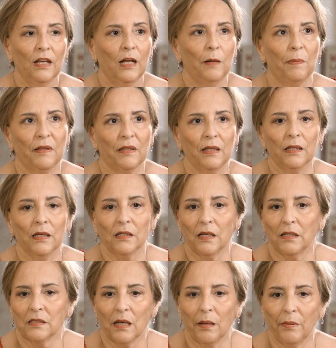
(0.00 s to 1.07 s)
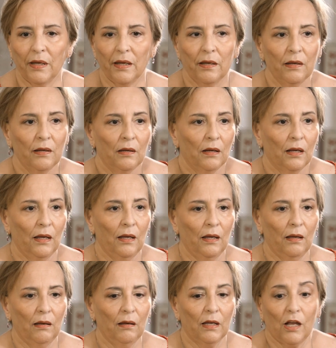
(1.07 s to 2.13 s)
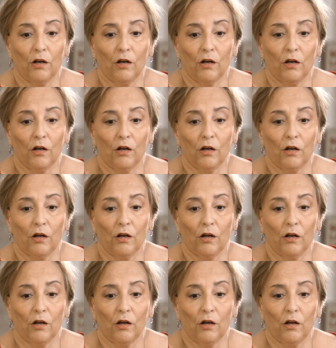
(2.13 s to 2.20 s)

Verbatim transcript: El paciente que sabe, eh,